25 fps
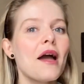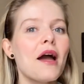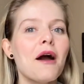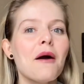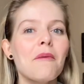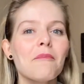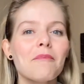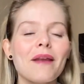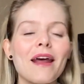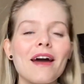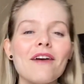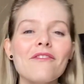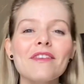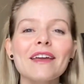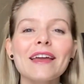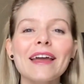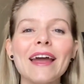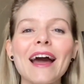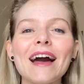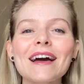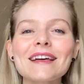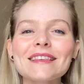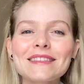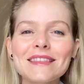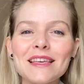para
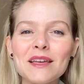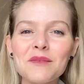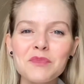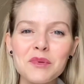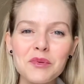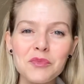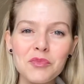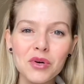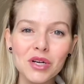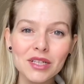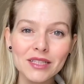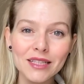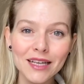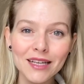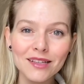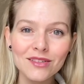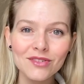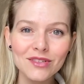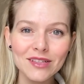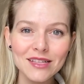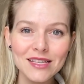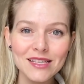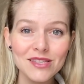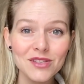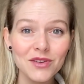ficar sempre por
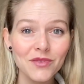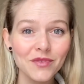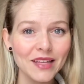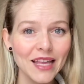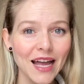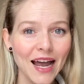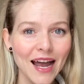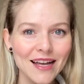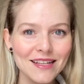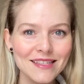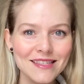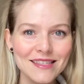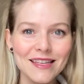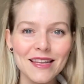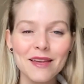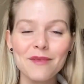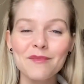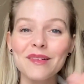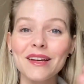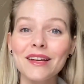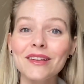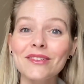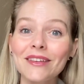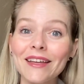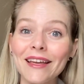dentro das novidades.
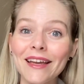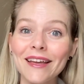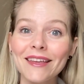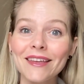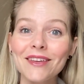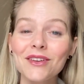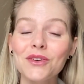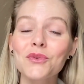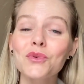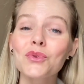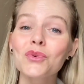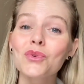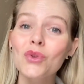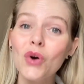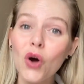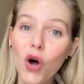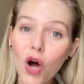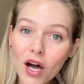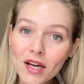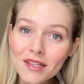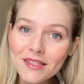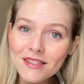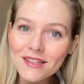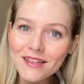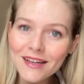Lembrando que aqui no
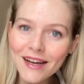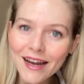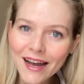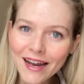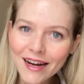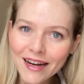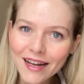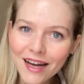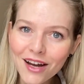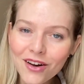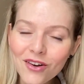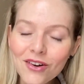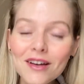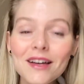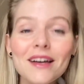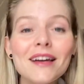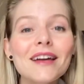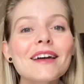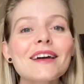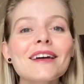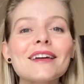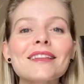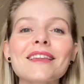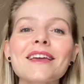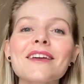nosso canal
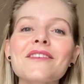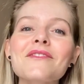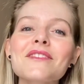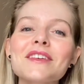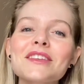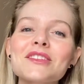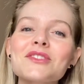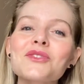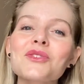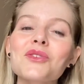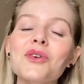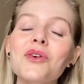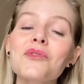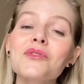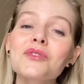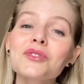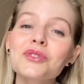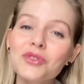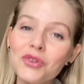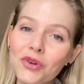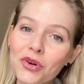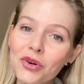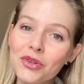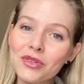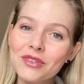tem vídeo novo
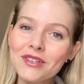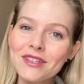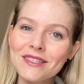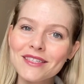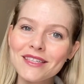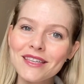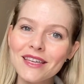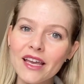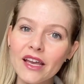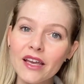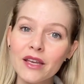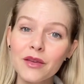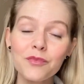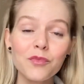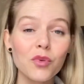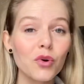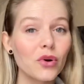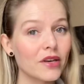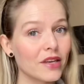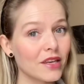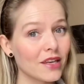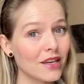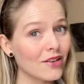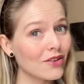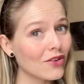todo dia. E
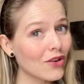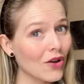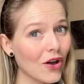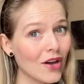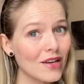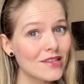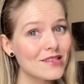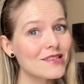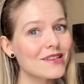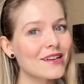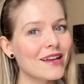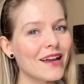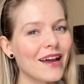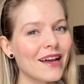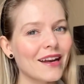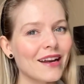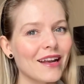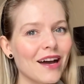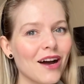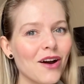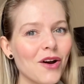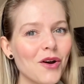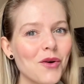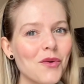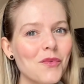por que nosso
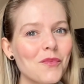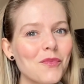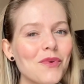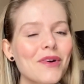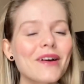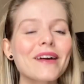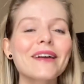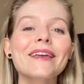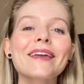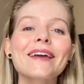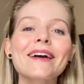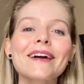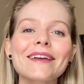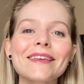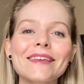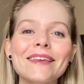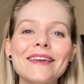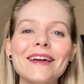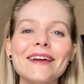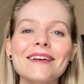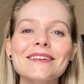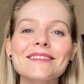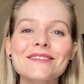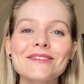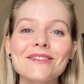canal? Porque aqui
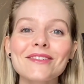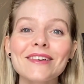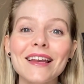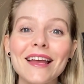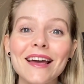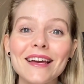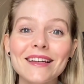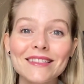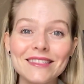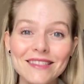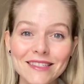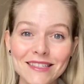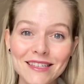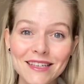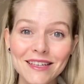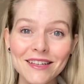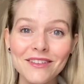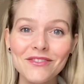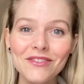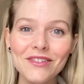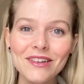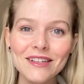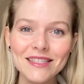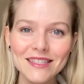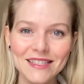a escolha é de
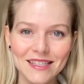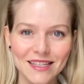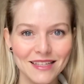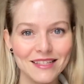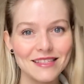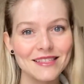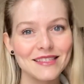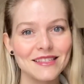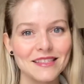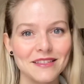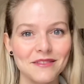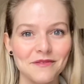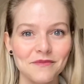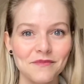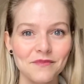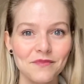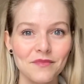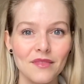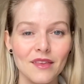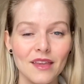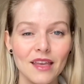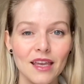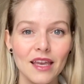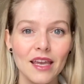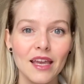vocês.
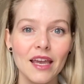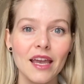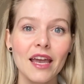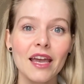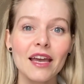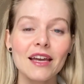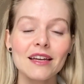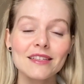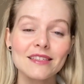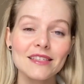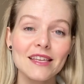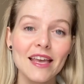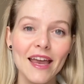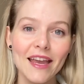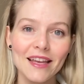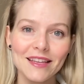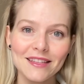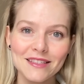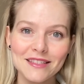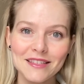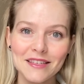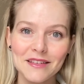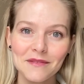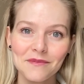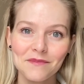
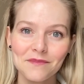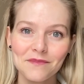Gente,